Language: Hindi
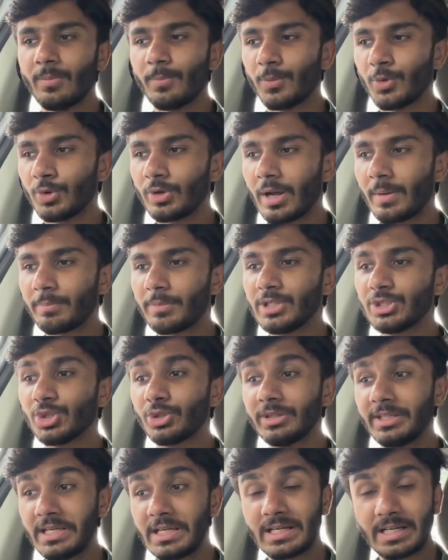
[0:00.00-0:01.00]
पूरा अपनी जो
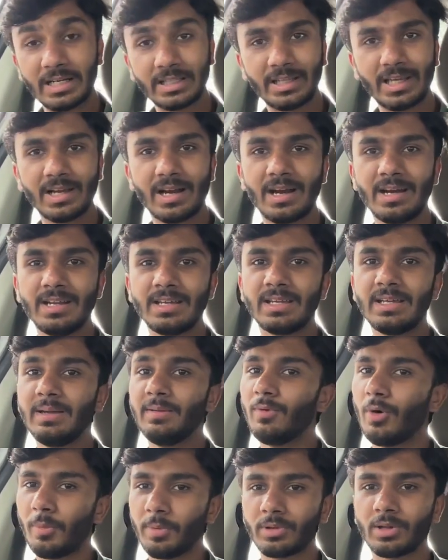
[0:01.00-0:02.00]
दिक्कत है गाड़ी की
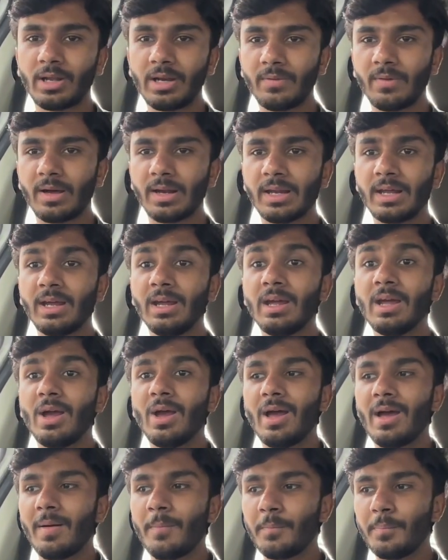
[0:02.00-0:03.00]
वो बताने वाले हैं